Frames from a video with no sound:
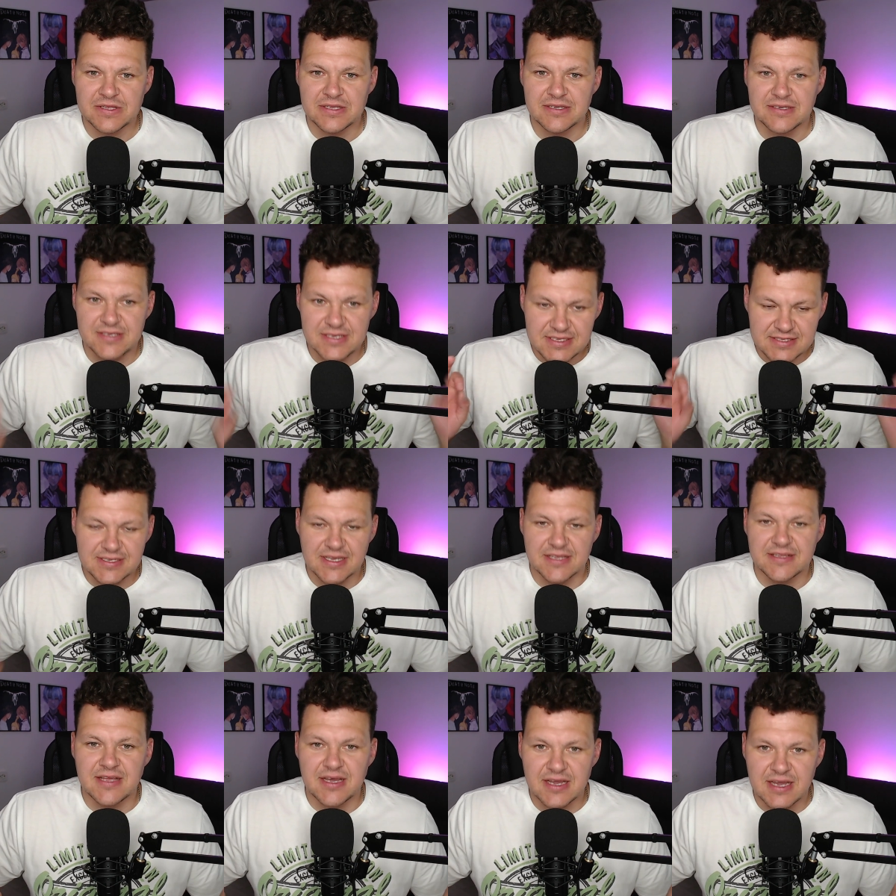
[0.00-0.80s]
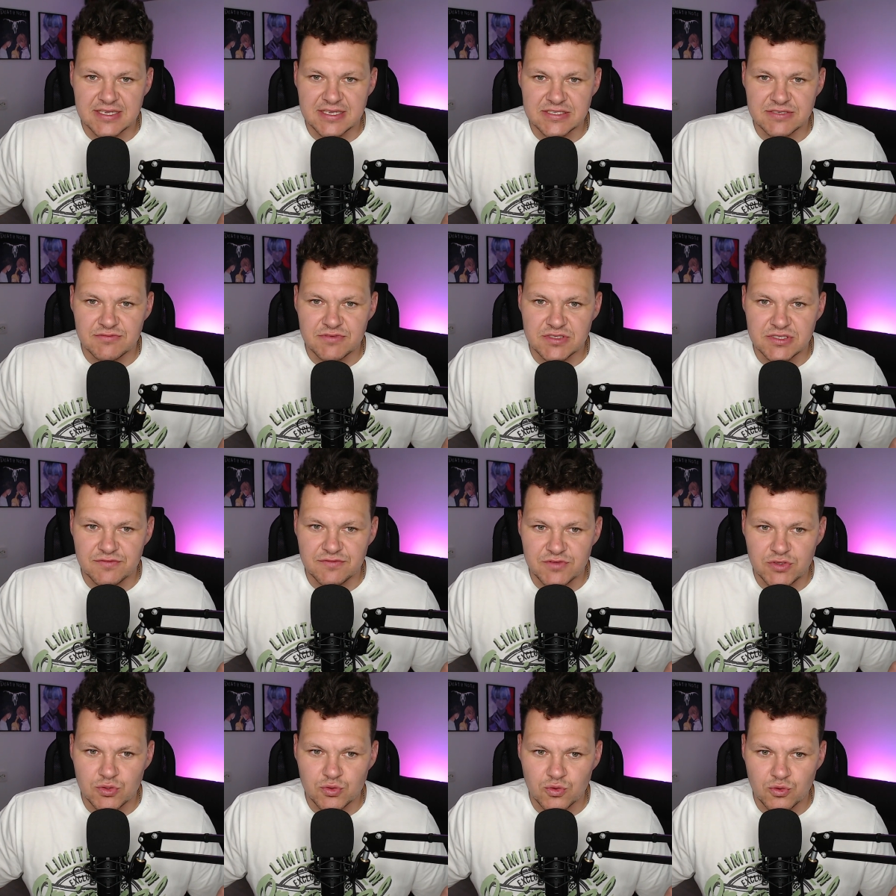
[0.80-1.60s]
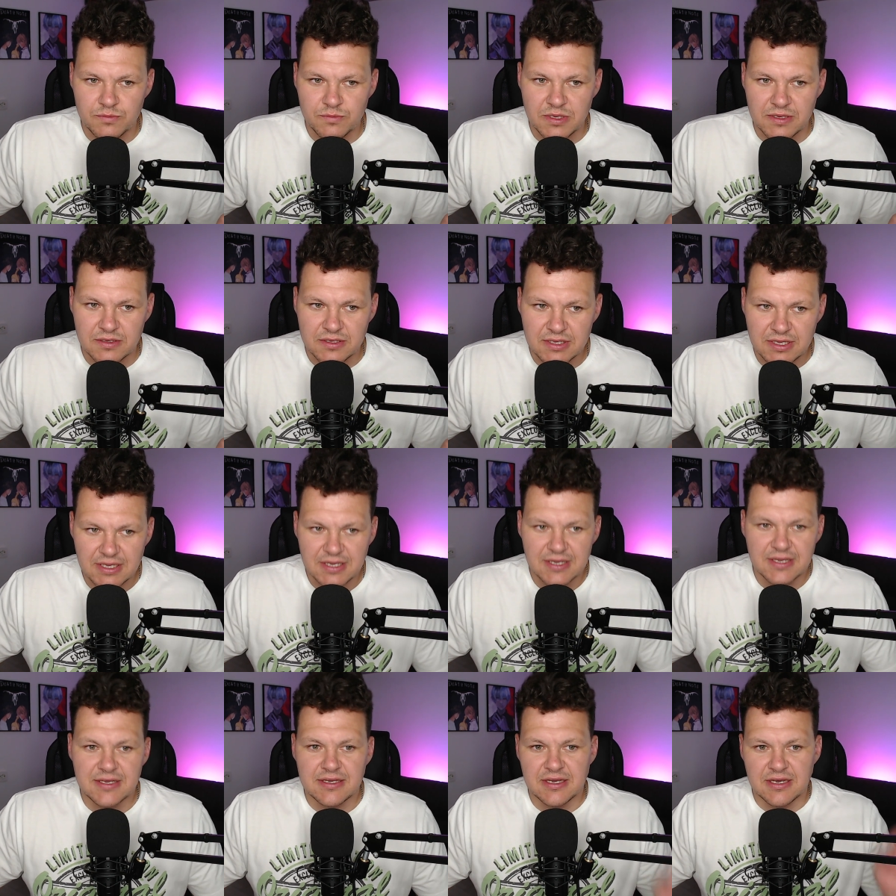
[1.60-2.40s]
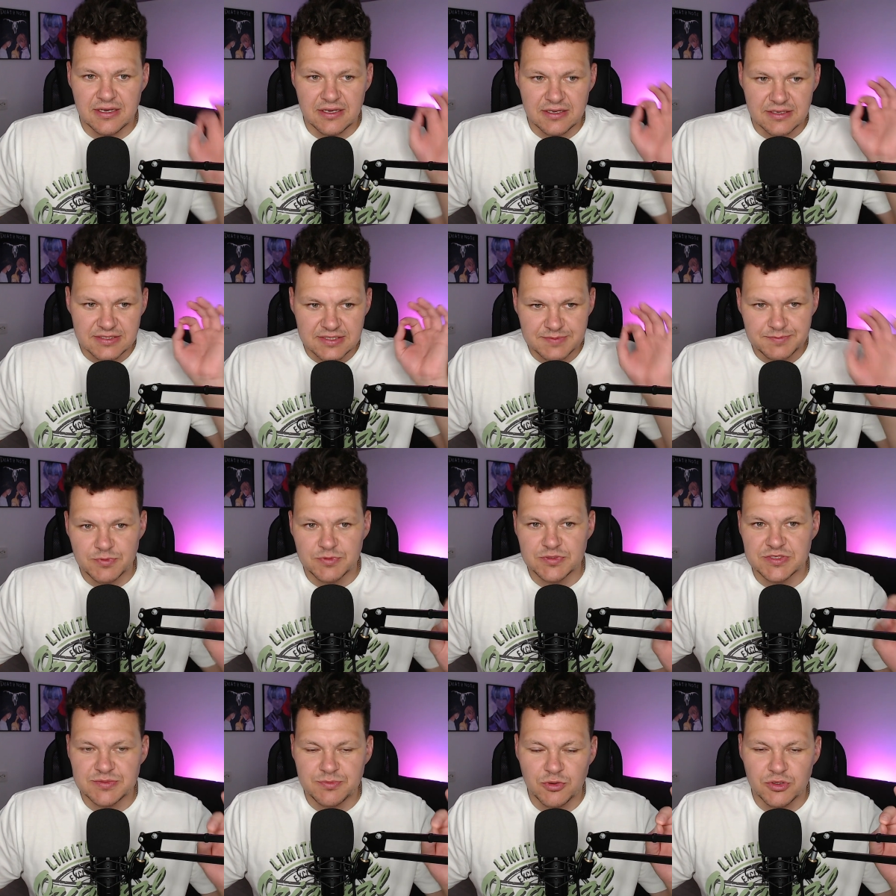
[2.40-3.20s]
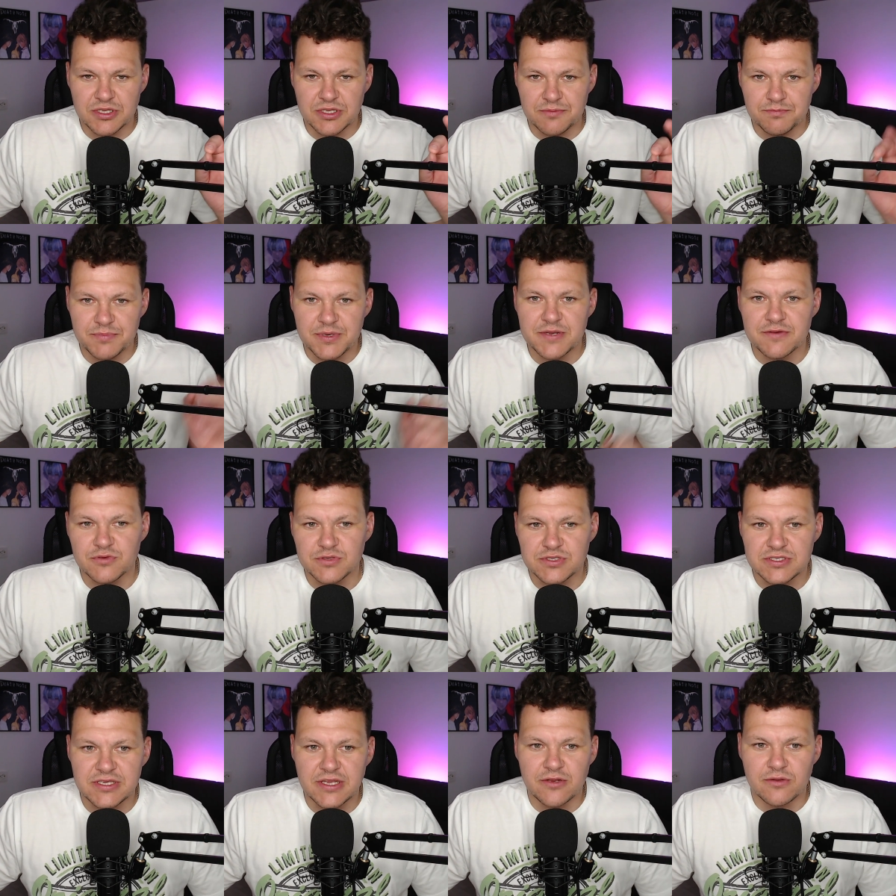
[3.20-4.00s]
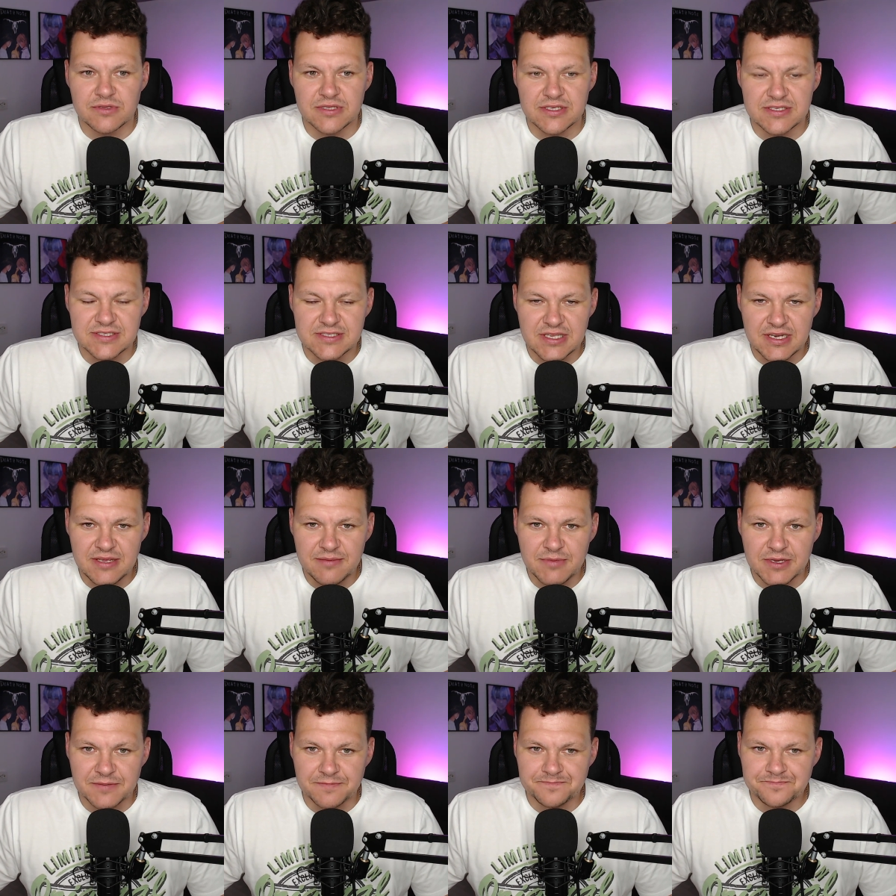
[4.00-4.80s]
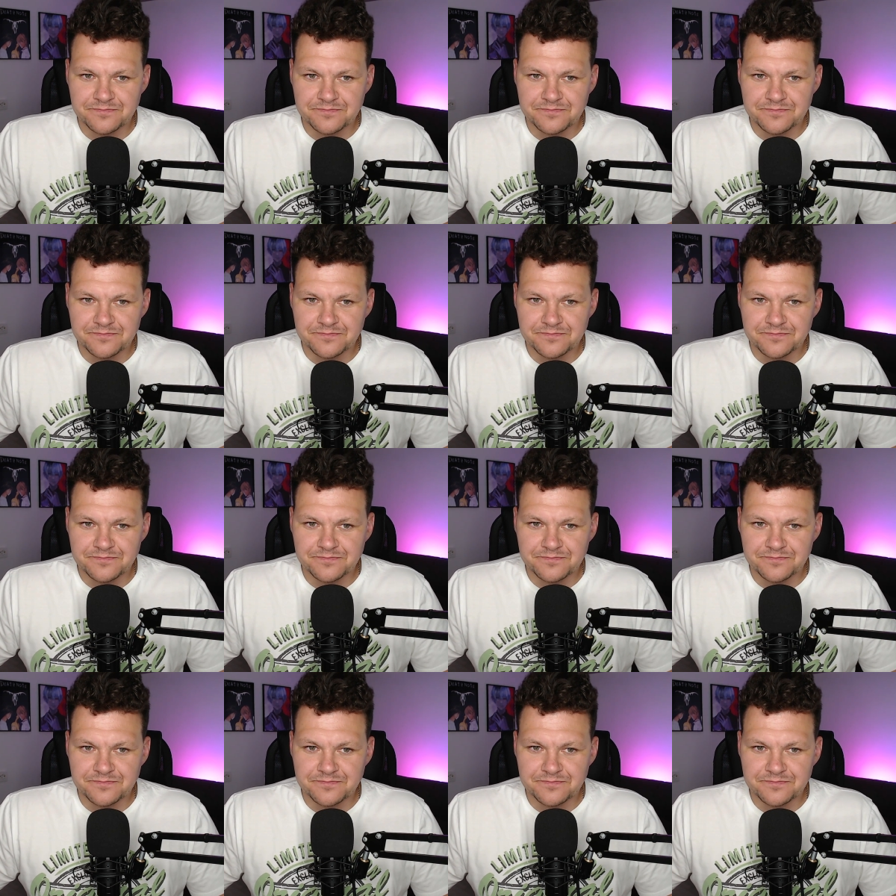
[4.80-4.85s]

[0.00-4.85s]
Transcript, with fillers: Если она оказывается в Ютубе, э, сп- смотрим первую серию на стриме,